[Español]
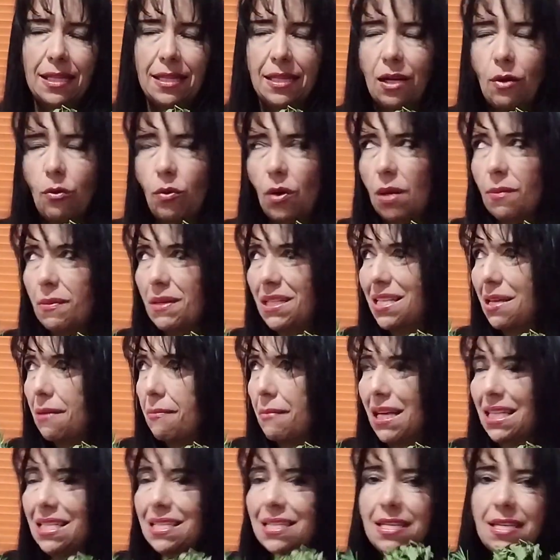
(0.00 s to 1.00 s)
te vuelves
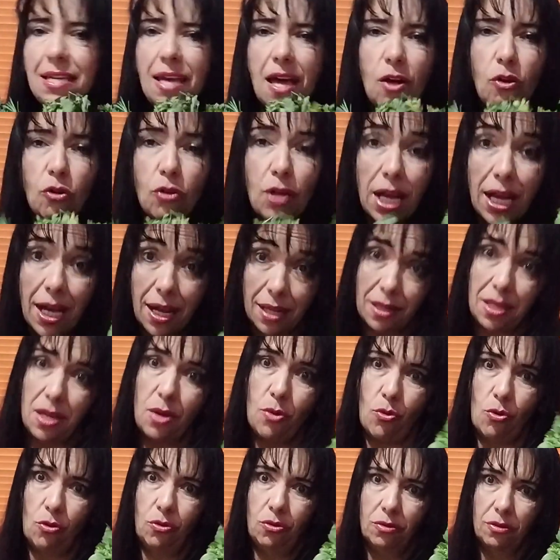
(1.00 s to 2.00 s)
demasiado
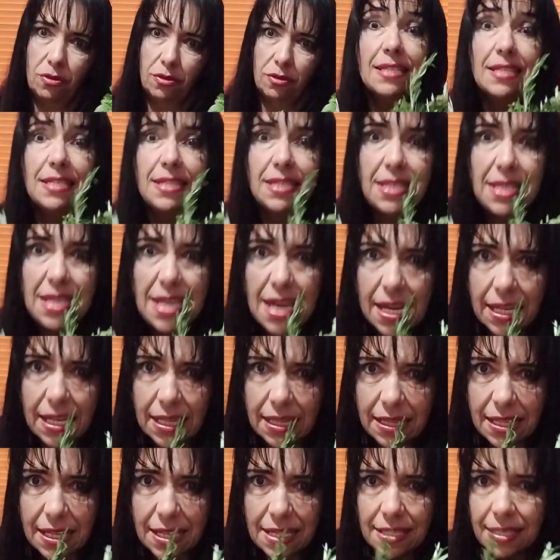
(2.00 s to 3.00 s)
negativo,
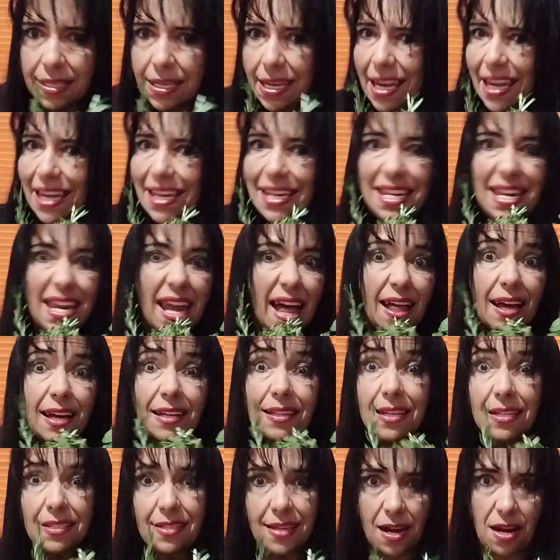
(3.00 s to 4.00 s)
sientes que
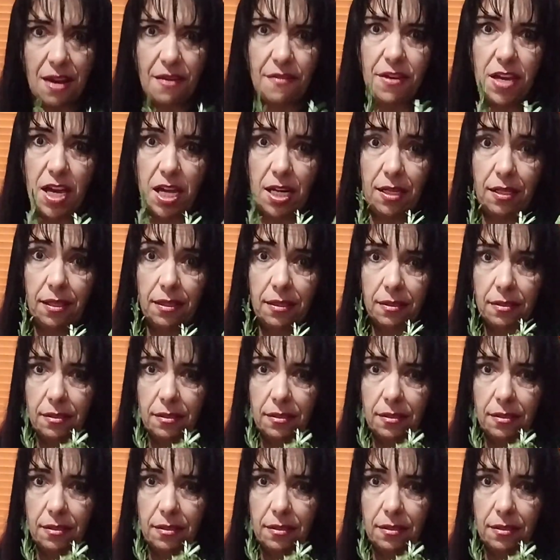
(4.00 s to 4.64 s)
nada te sale bien.